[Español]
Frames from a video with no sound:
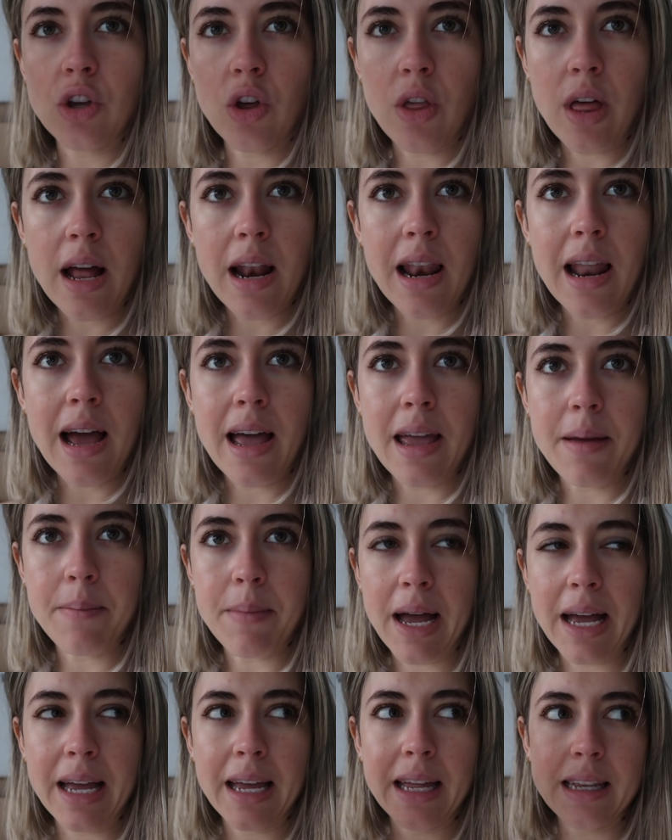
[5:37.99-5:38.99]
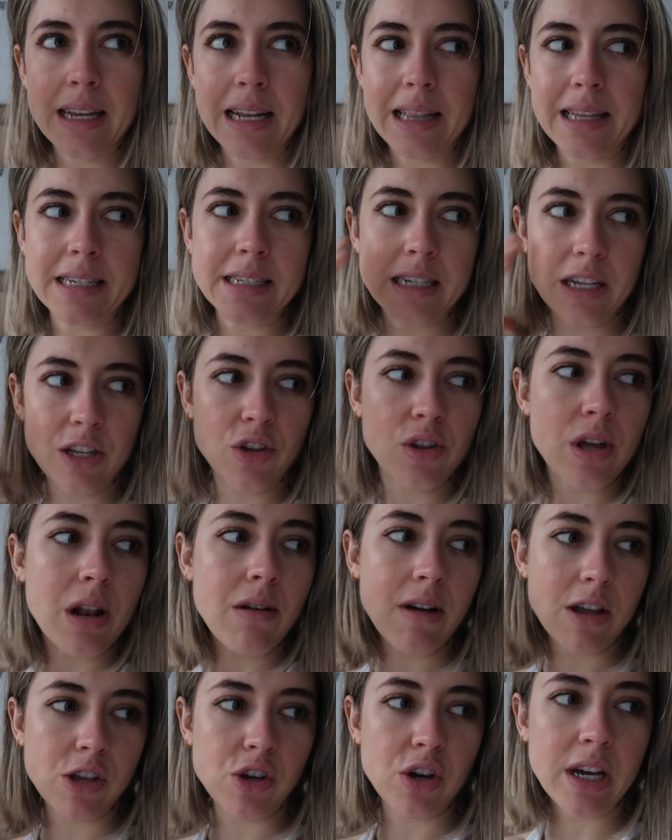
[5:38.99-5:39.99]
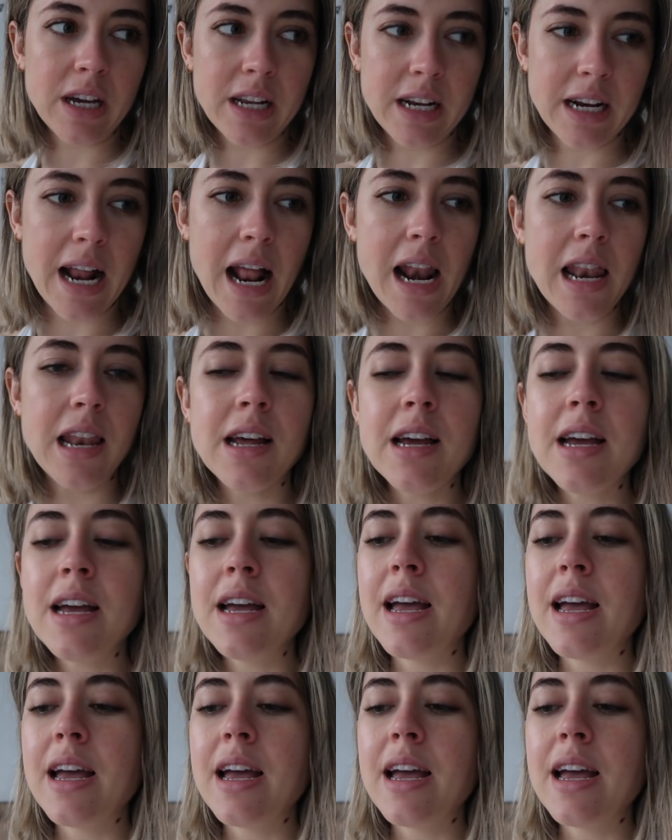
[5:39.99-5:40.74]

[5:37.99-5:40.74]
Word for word: toda la imagen, el diseño del baño en general.